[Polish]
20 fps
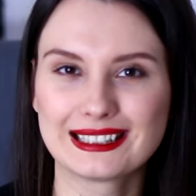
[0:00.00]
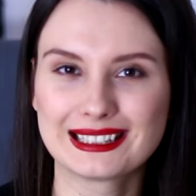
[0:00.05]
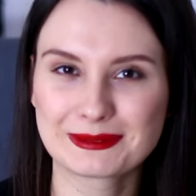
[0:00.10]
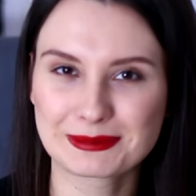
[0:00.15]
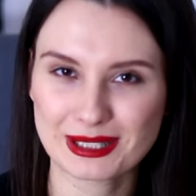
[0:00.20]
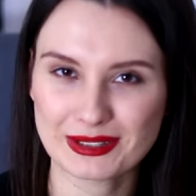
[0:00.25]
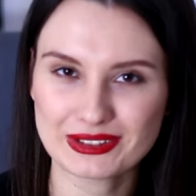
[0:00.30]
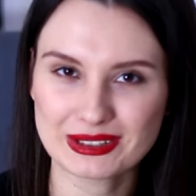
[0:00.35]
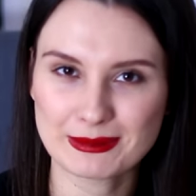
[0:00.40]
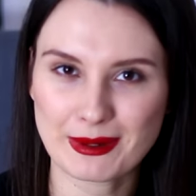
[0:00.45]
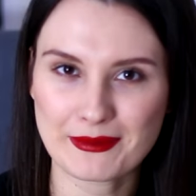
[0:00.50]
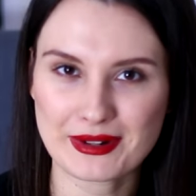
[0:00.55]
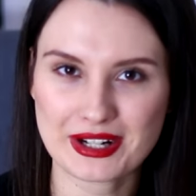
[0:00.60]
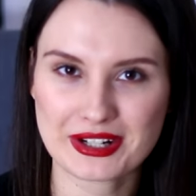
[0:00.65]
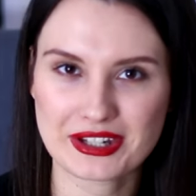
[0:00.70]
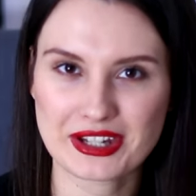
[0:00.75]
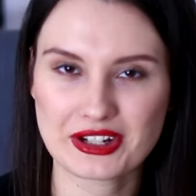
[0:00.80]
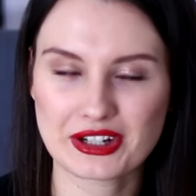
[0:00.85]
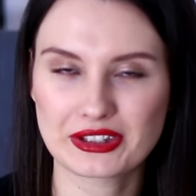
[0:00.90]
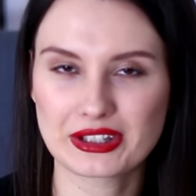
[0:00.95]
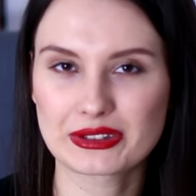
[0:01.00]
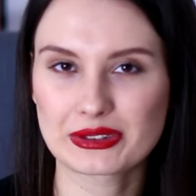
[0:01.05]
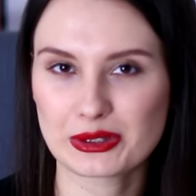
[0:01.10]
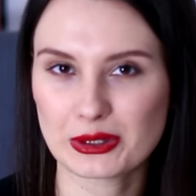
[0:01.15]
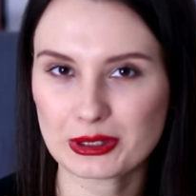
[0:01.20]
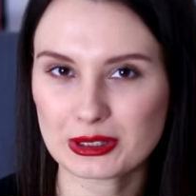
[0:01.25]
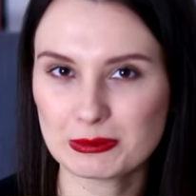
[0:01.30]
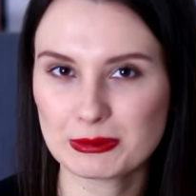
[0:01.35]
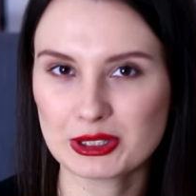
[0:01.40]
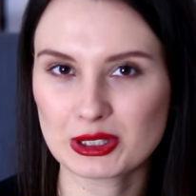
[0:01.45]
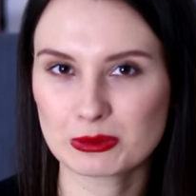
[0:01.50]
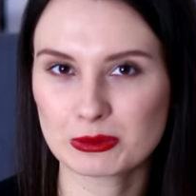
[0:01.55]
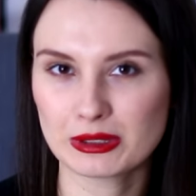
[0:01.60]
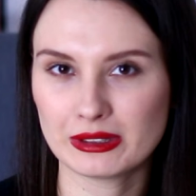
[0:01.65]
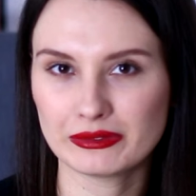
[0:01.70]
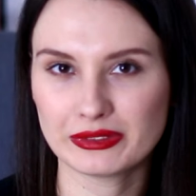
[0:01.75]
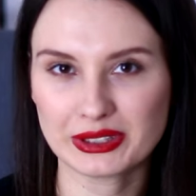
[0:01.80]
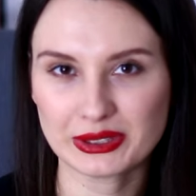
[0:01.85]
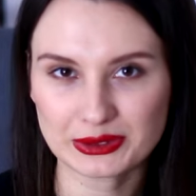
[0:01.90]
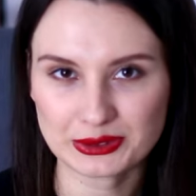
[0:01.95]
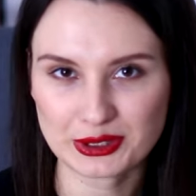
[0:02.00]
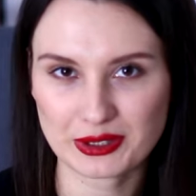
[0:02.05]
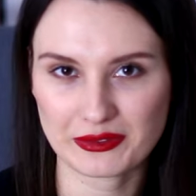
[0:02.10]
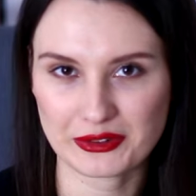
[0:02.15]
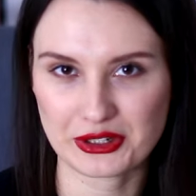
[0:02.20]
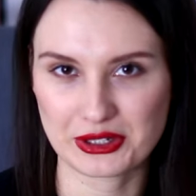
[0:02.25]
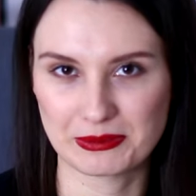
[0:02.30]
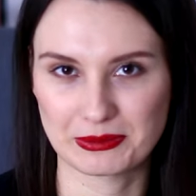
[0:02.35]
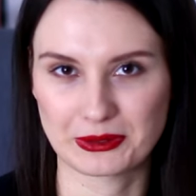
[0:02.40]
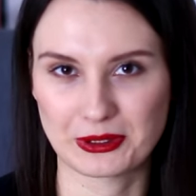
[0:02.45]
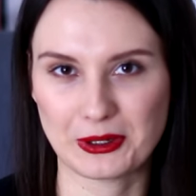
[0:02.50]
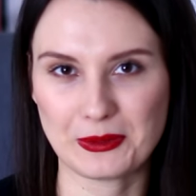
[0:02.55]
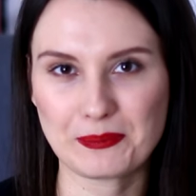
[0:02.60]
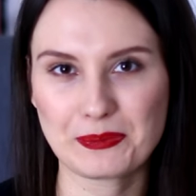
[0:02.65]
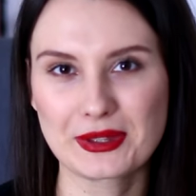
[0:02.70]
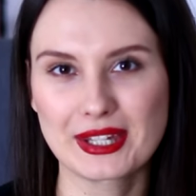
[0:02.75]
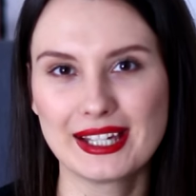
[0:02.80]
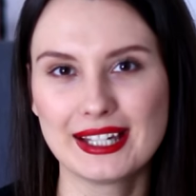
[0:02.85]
Naprawdę mam wrażenie, że ten rok minął mi wyjątkowo szybko.